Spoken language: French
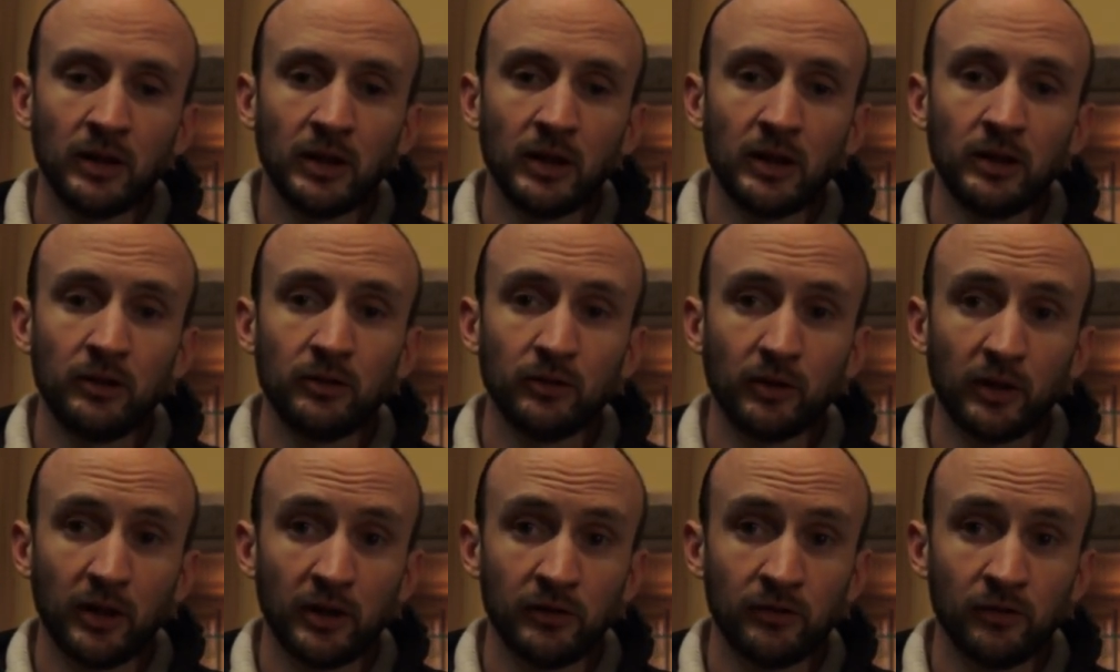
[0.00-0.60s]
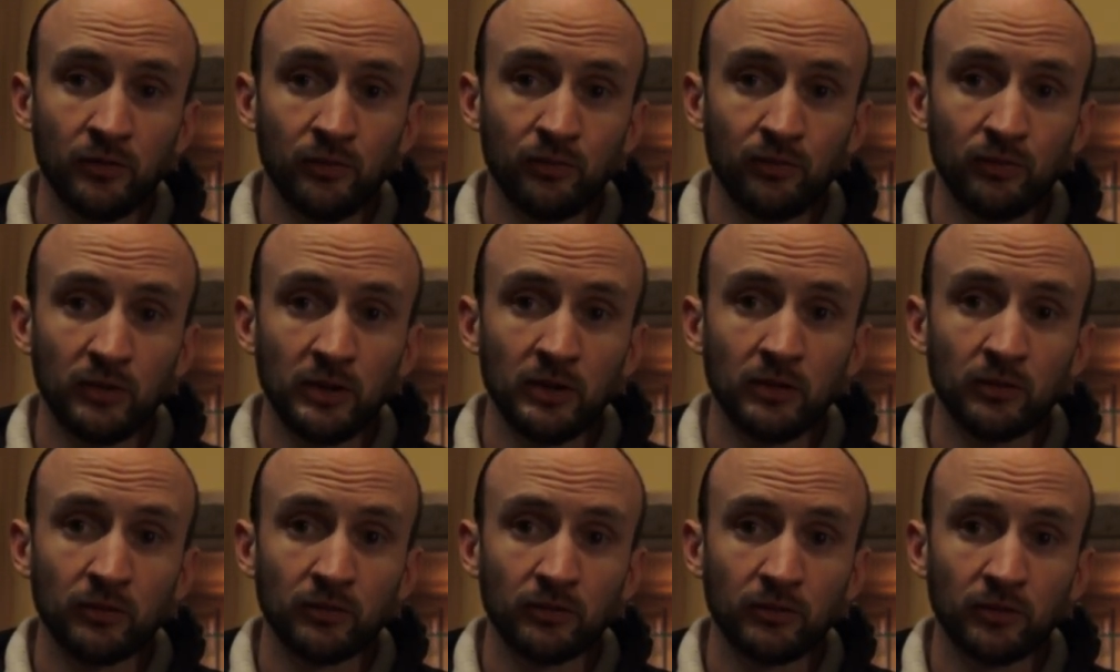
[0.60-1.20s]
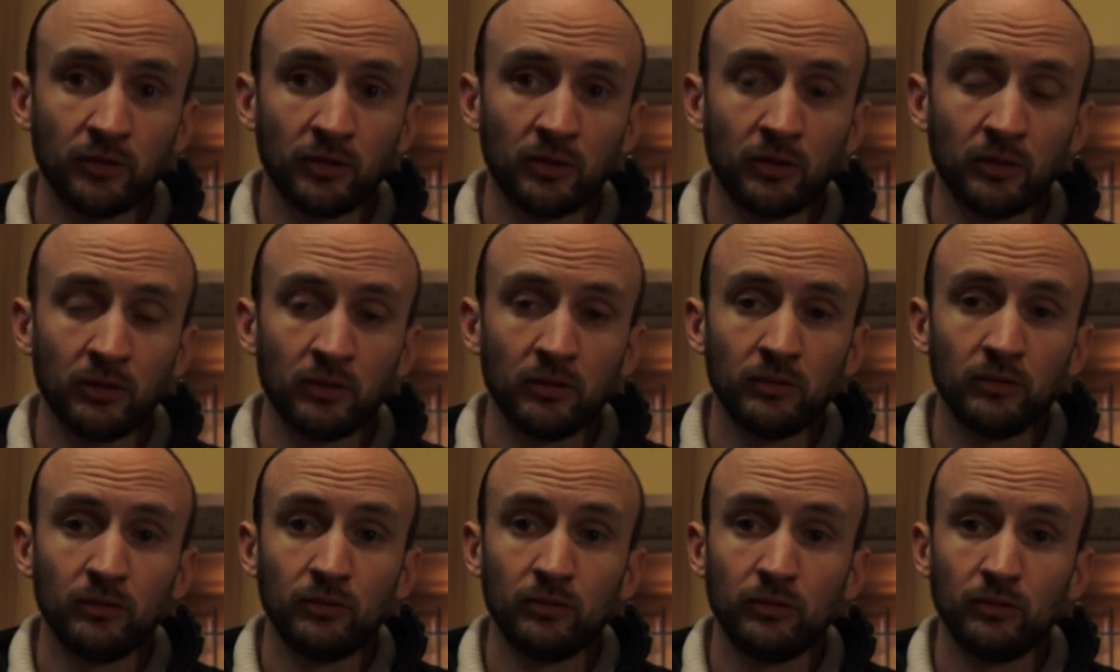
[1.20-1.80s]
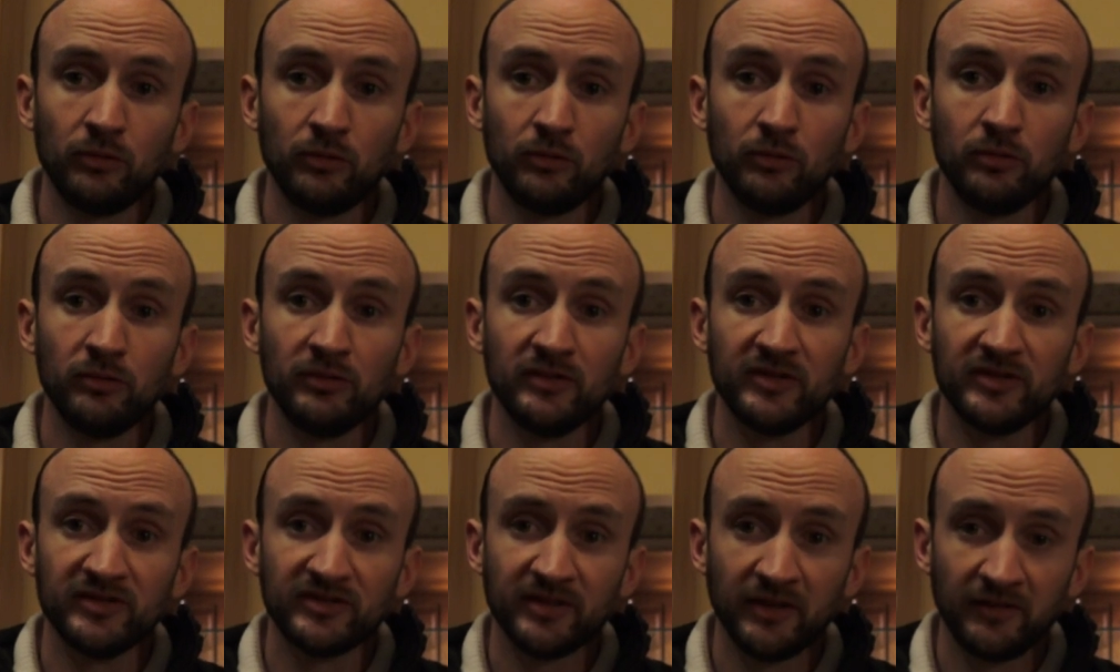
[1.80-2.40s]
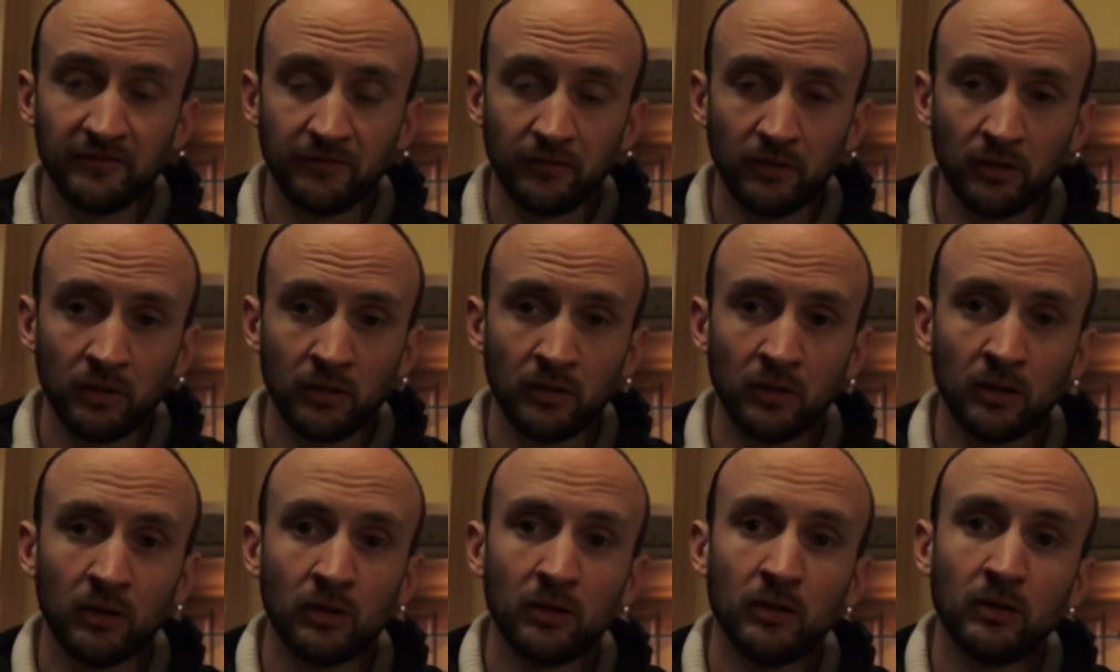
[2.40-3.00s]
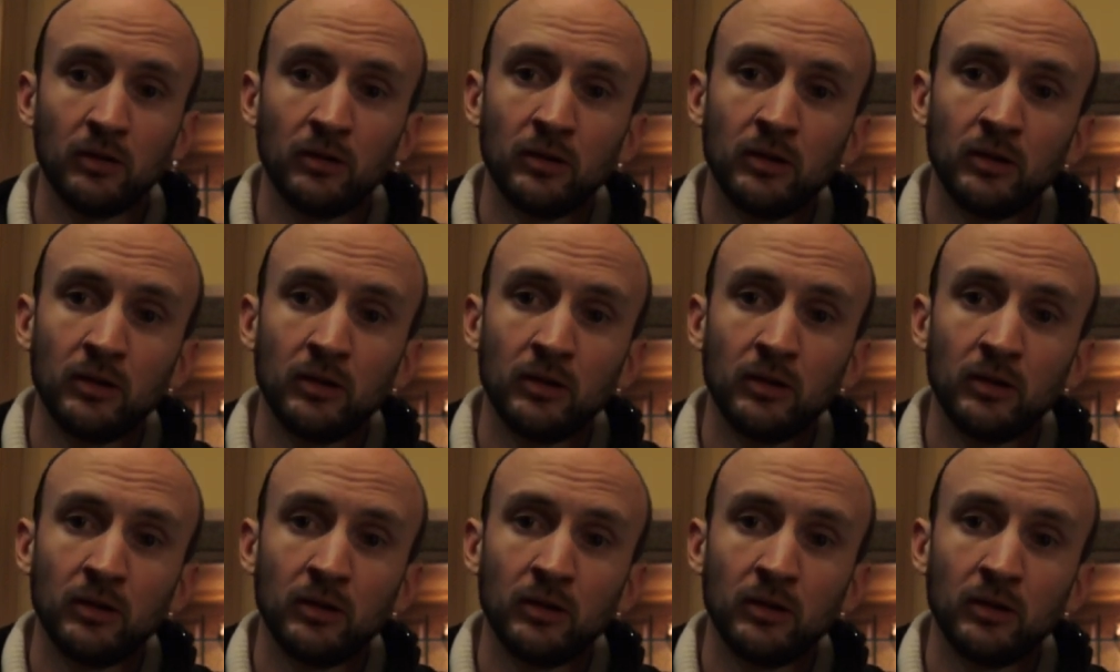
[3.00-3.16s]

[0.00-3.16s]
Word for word: il y aurait depuis longtemps eu des efforts